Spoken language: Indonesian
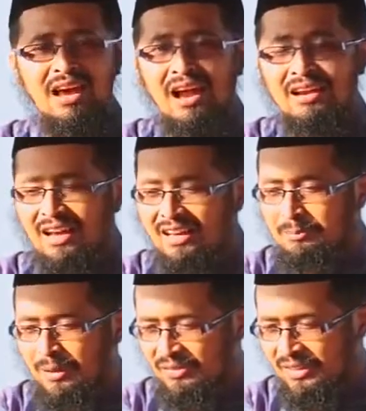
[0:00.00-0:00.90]
Anda akan
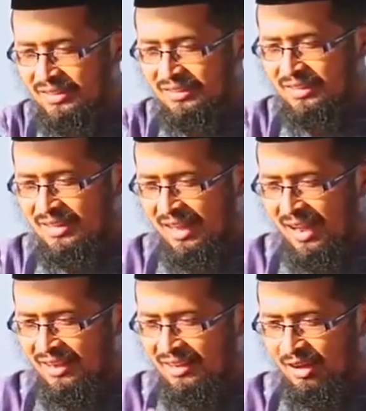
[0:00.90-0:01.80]
berpikir,
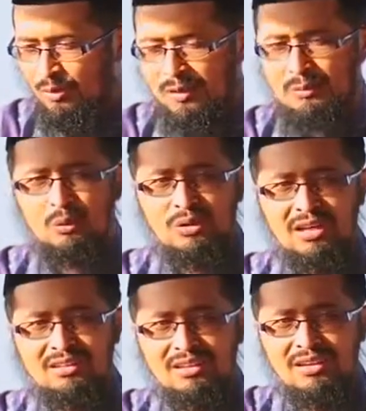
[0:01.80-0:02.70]
Anda akan
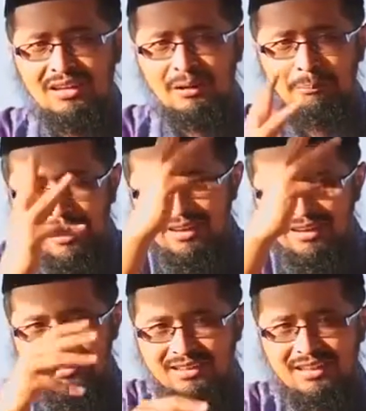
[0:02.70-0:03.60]
menemukan lembah yang
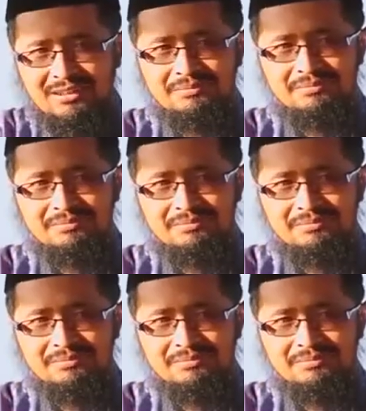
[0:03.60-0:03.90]
ketiga.